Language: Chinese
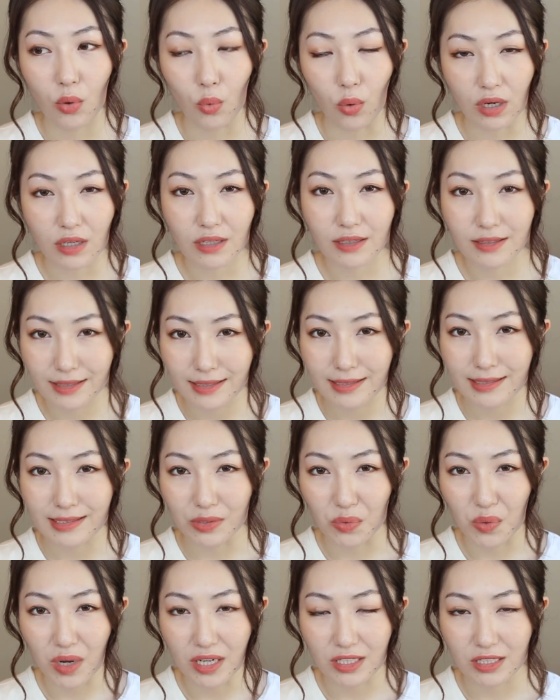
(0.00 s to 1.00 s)
我个人的
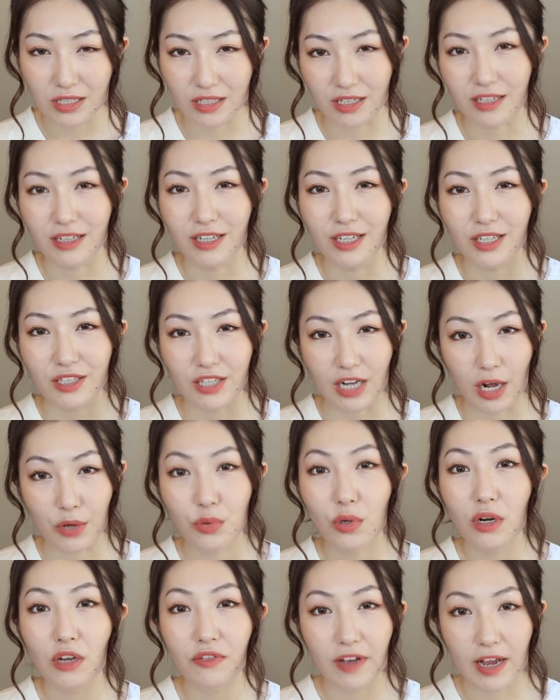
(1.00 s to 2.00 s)
习惯是，只要
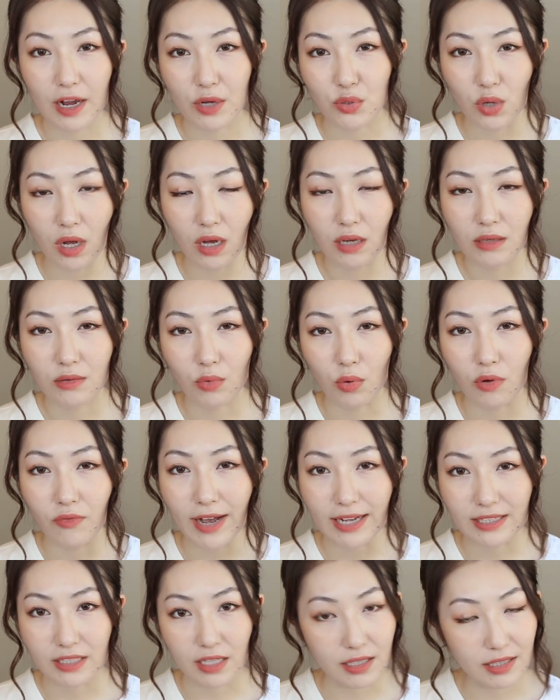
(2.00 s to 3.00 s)
用了防晒霜，我
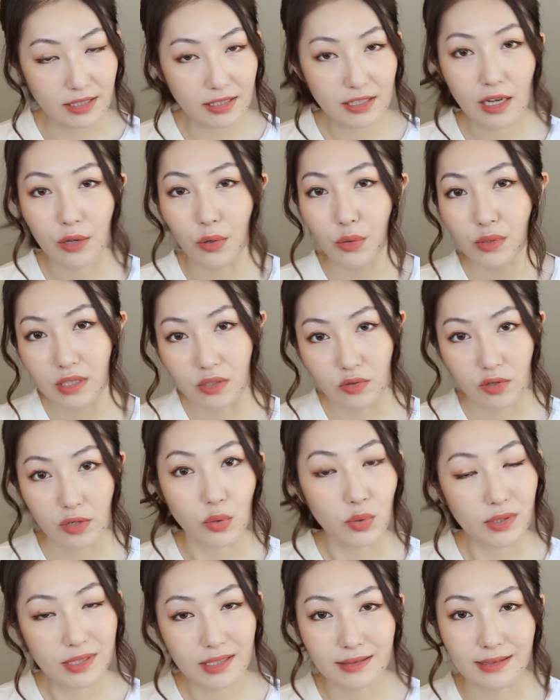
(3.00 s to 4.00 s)
晚上一定要用卸
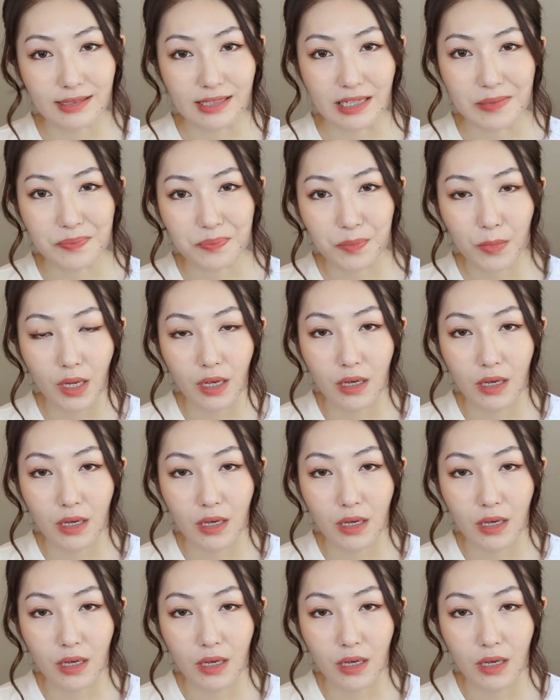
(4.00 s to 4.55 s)
妆油清洁，